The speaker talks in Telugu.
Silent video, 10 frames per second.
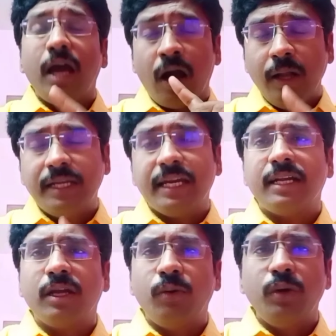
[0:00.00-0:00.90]
హాల్
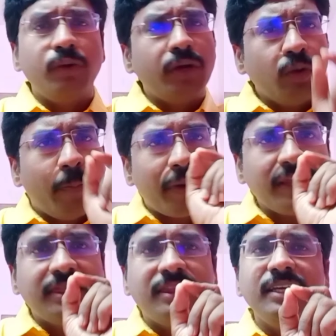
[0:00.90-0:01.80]
టికెట్ డౌన్లోడ్ వరకు
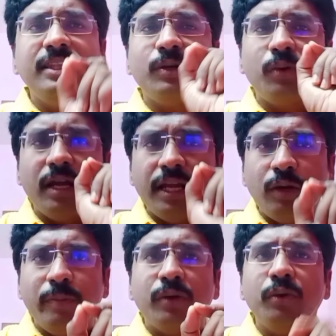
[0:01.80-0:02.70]
ప్రతిదీ కూడా
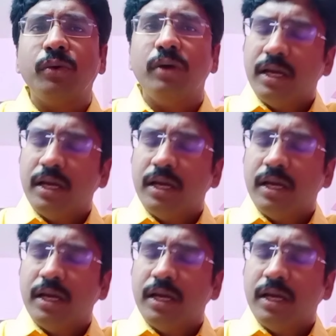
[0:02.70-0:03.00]
నేను మీకు